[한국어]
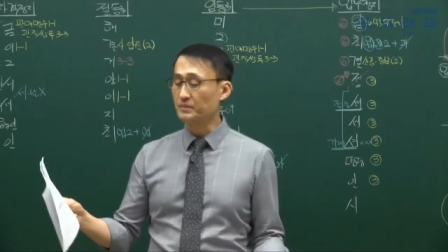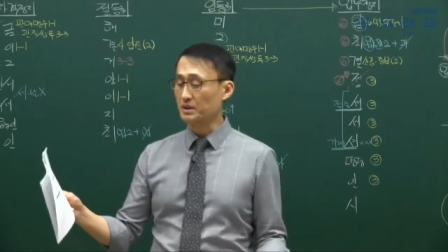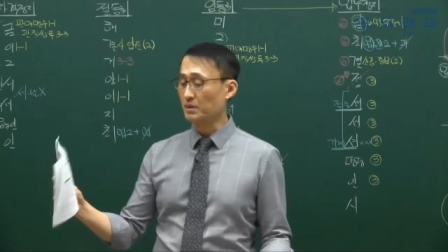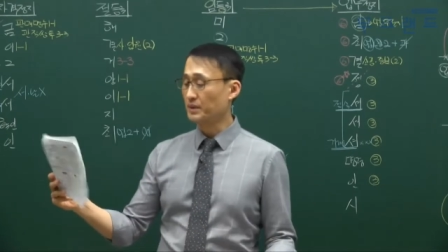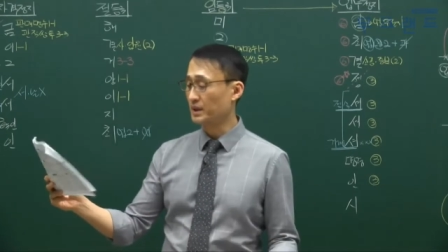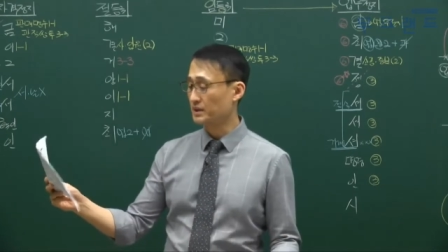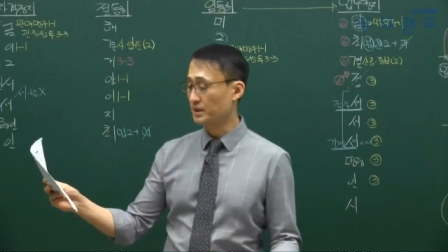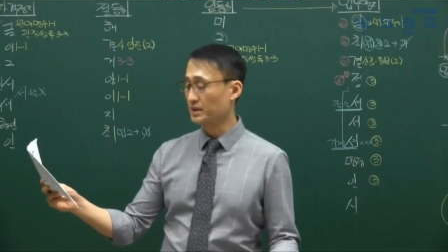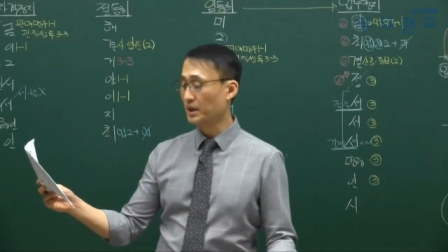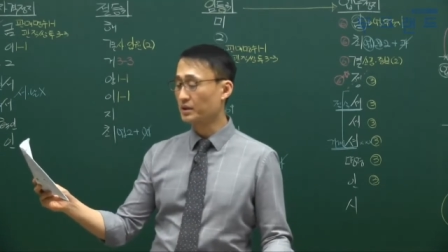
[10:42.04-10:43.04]
마지막 페이지
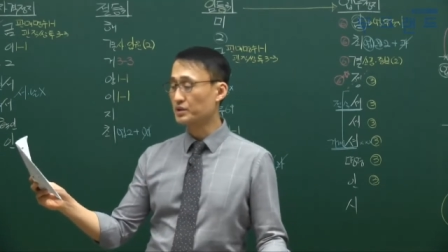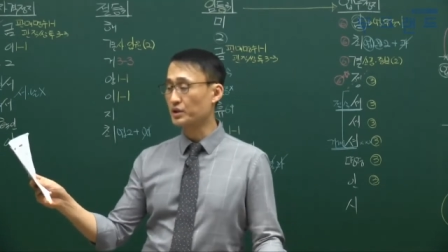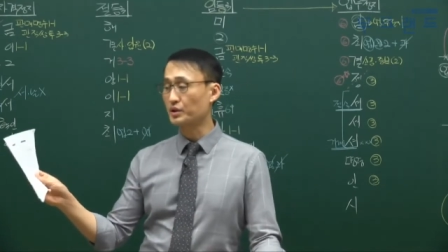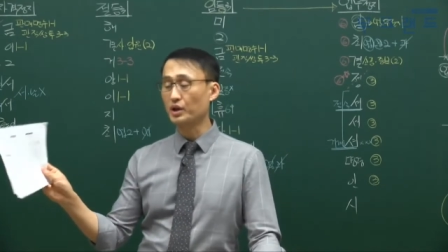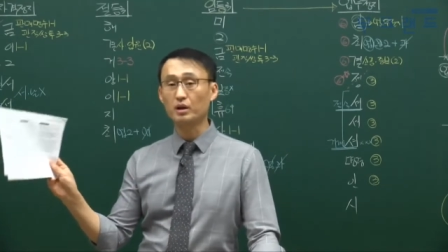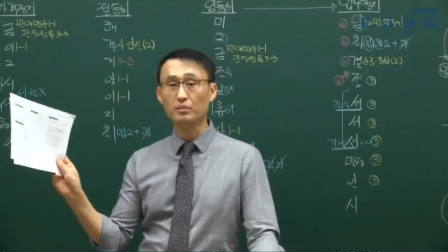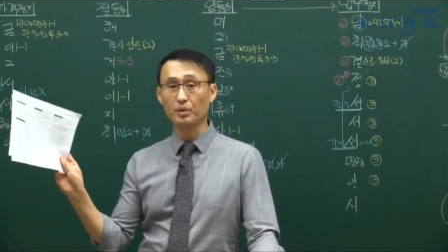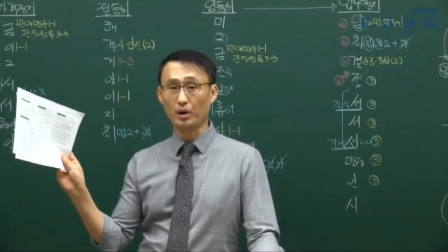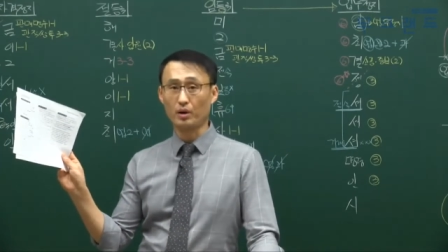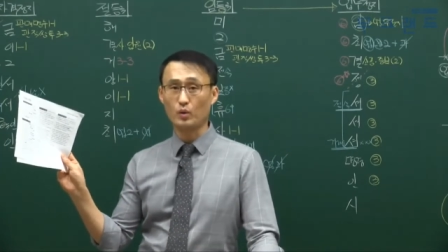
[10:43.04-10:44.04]
이제 행정
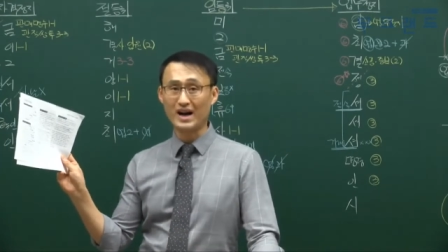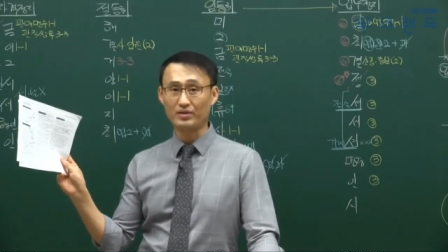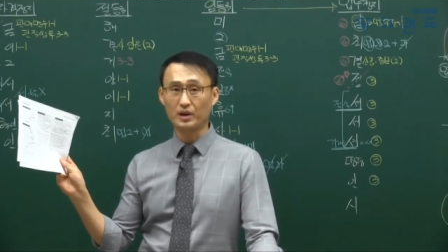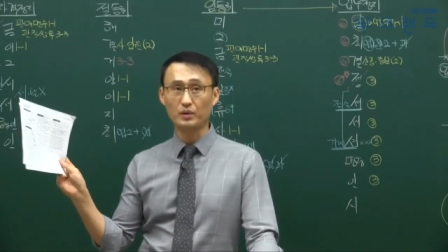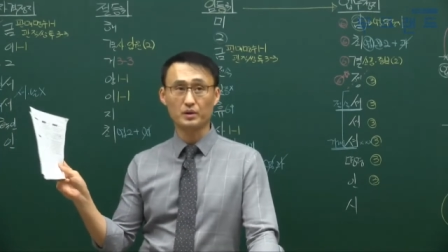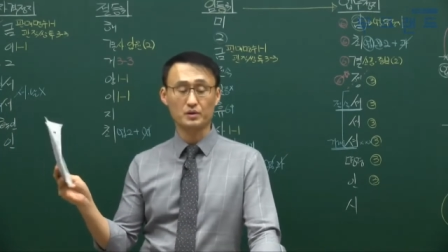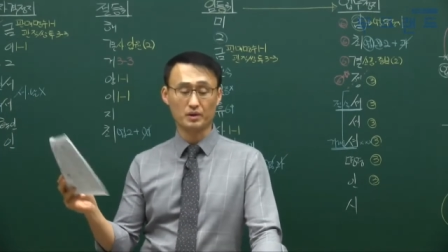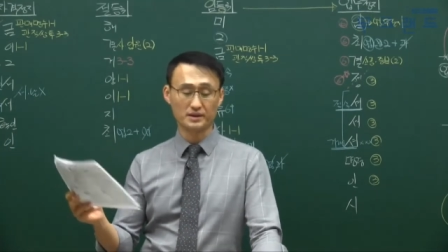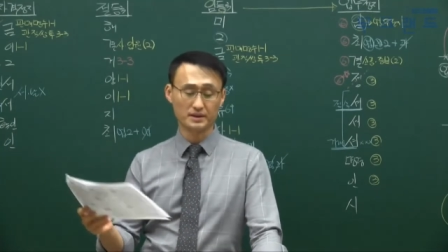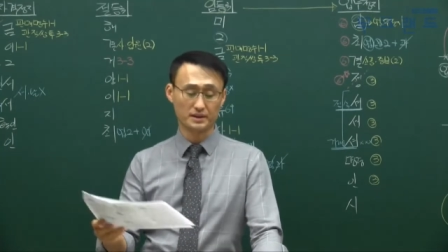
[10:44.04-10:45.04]
형벌 과태료
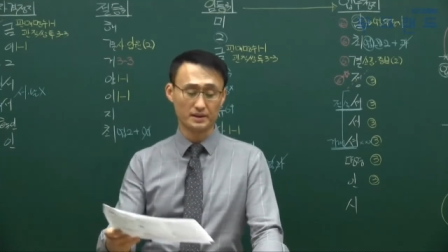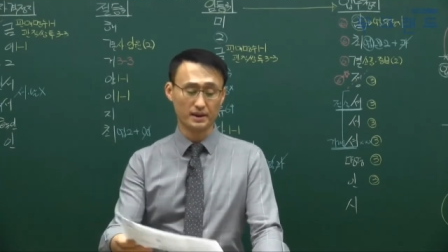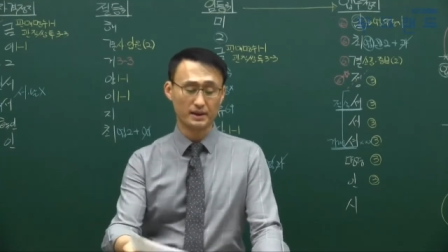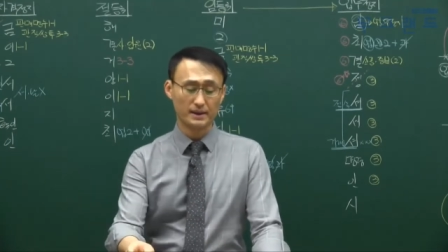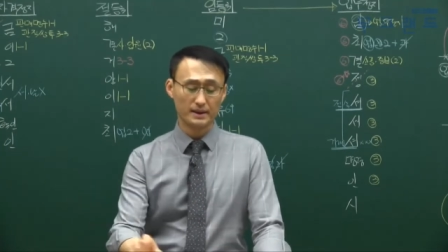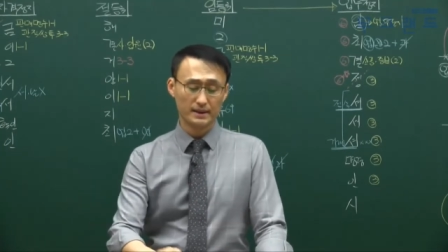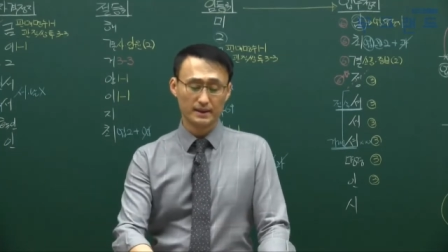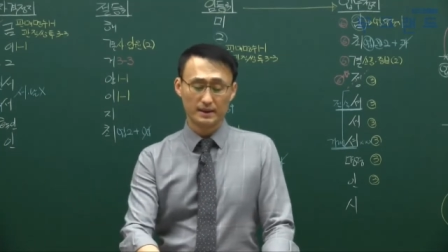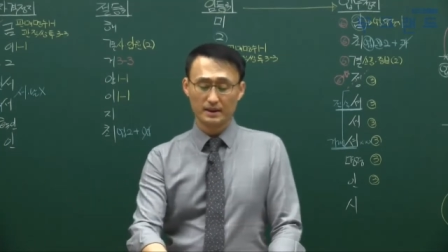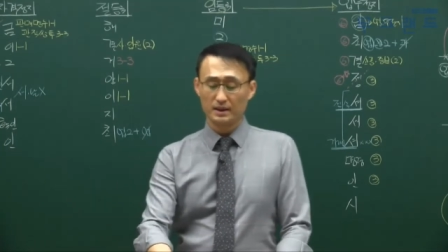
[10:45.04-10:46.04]
이쪽으로 왔어요 이제
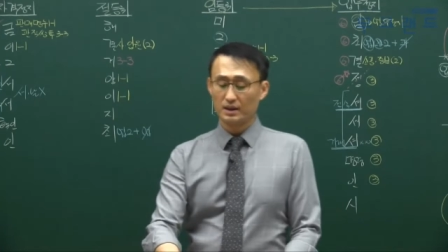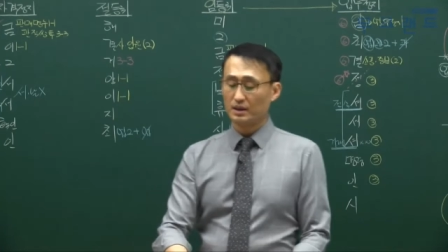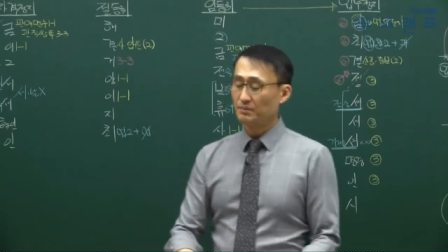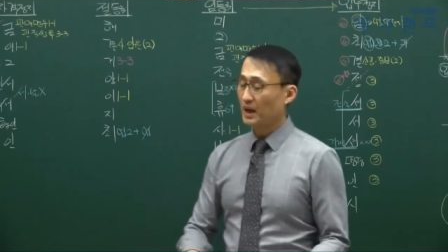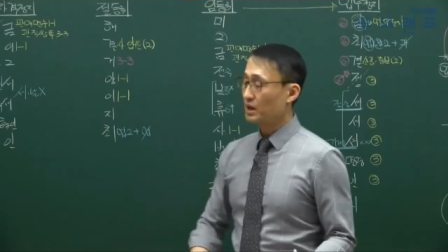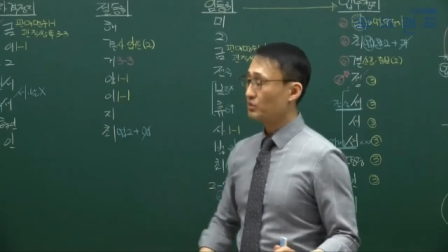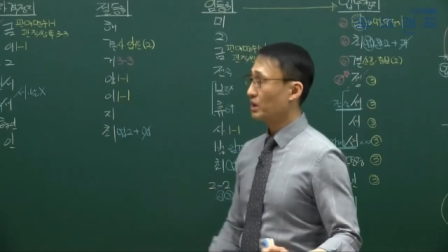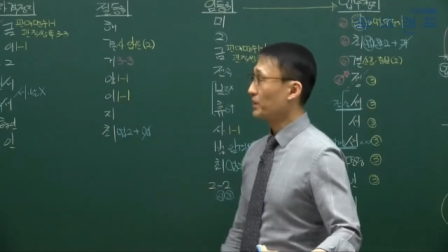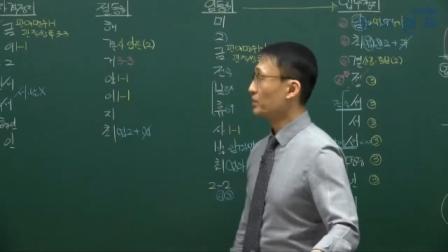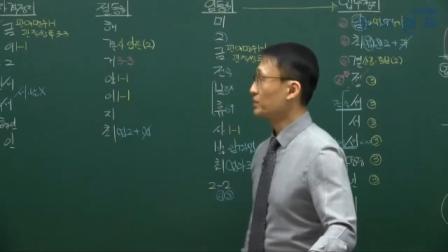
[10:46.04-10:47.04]
방금
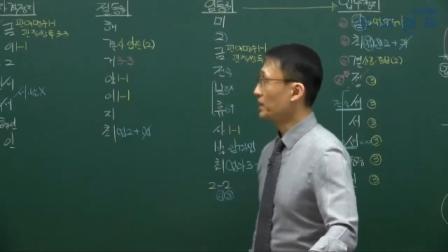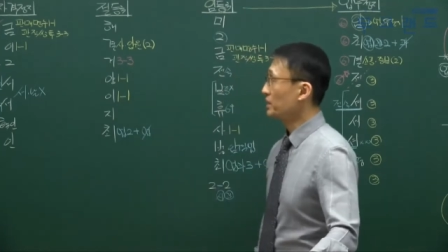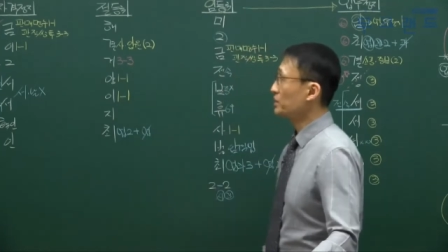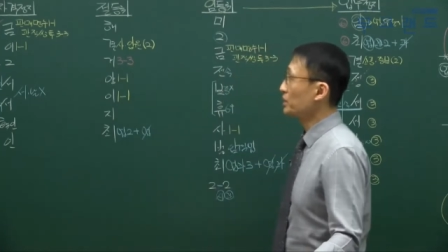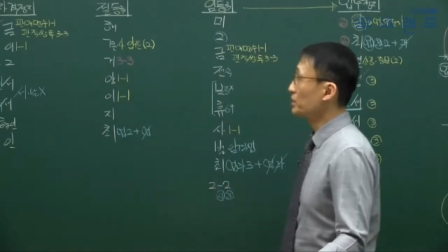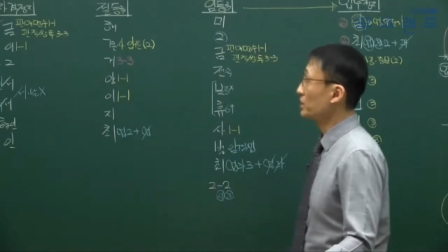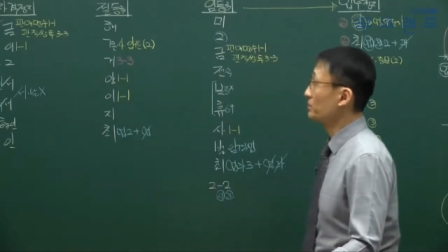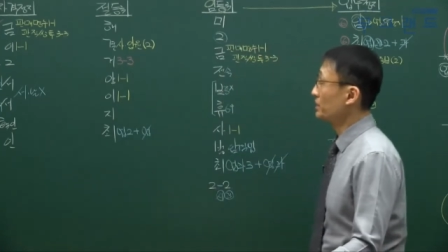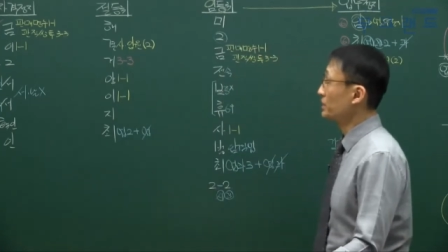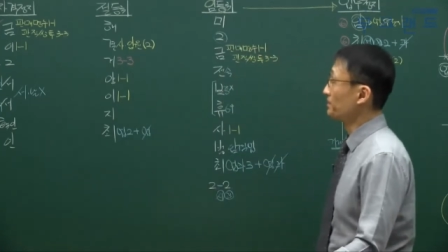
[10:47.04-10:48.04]
우리가 배웠던
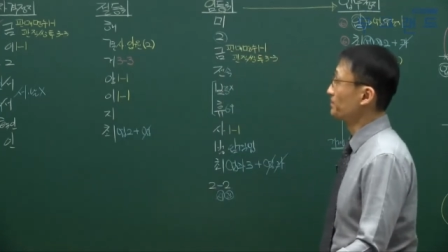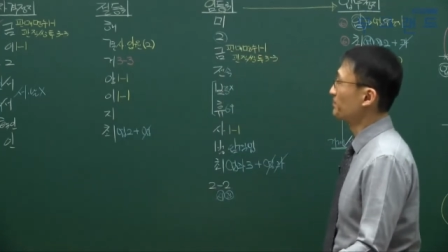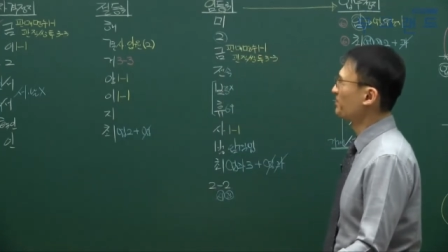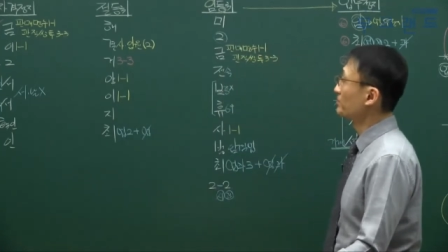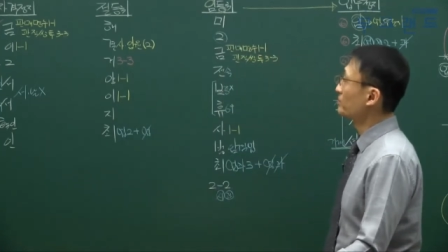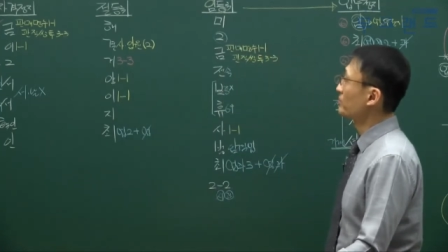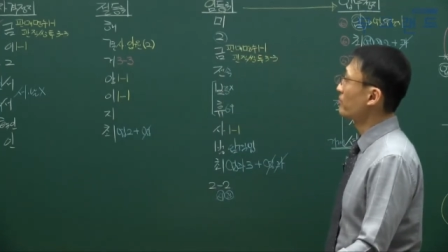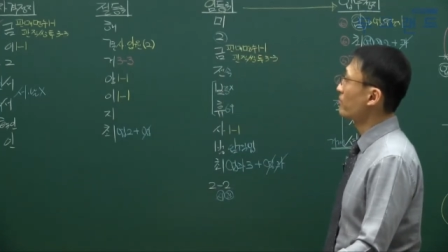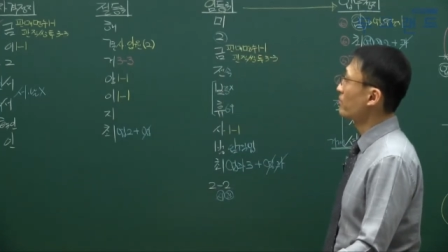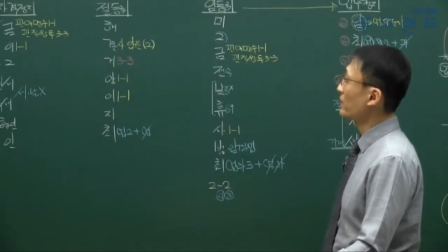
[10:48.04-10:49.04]
행정처분은
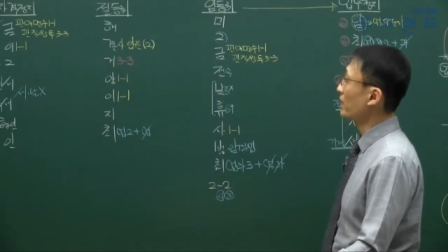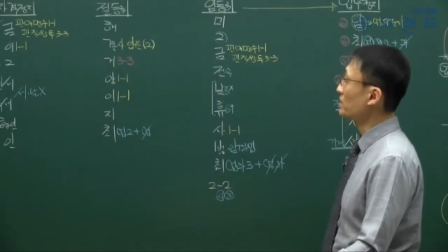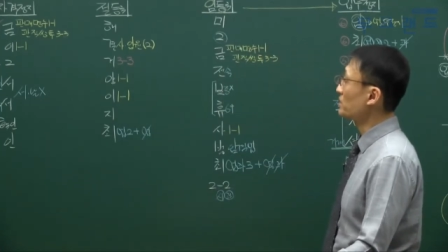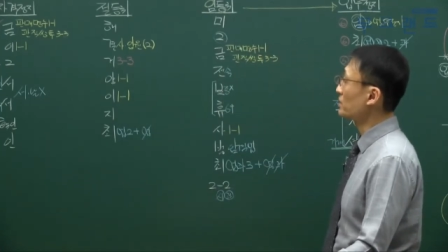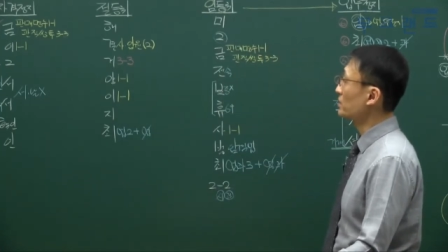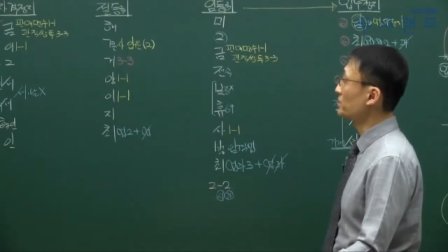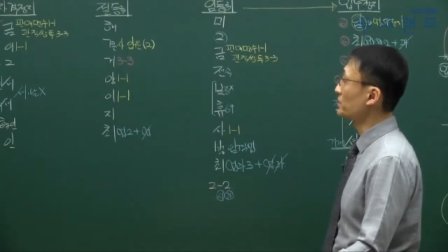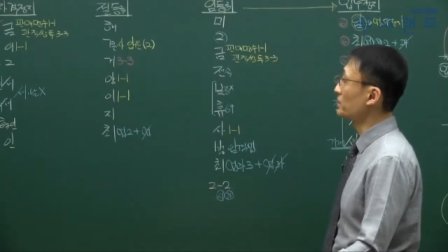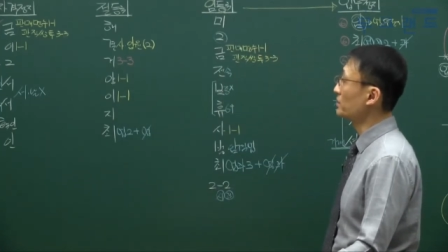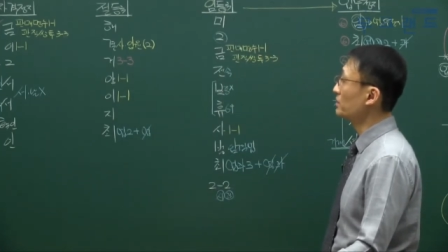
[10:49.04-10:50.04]

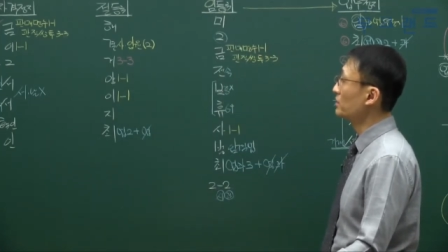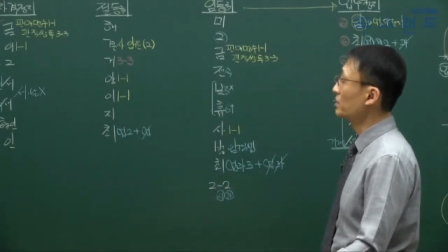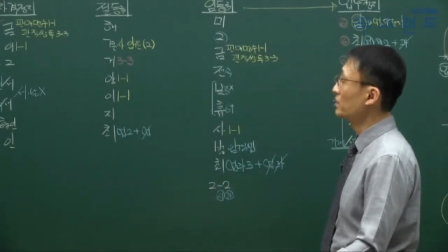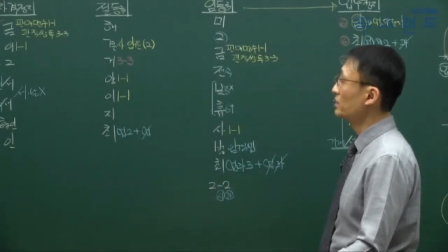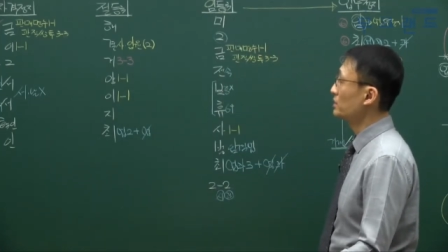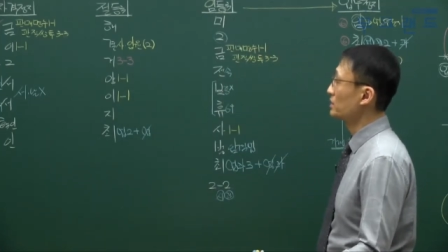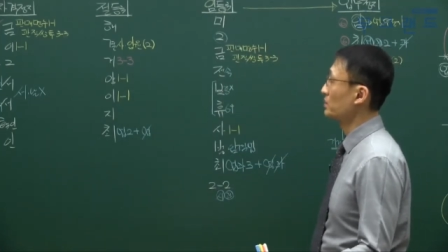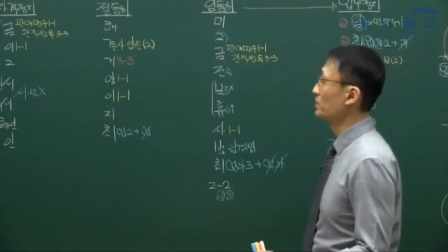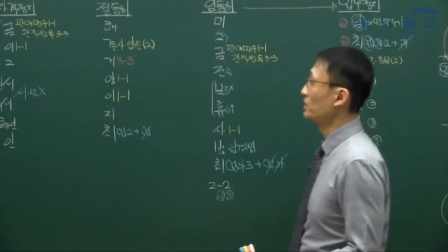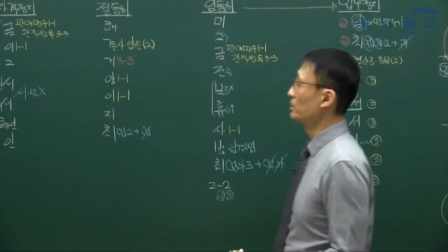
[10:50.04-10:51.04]
행정처분은 이제
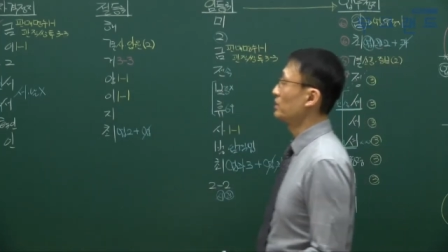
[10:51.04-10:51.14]
뭐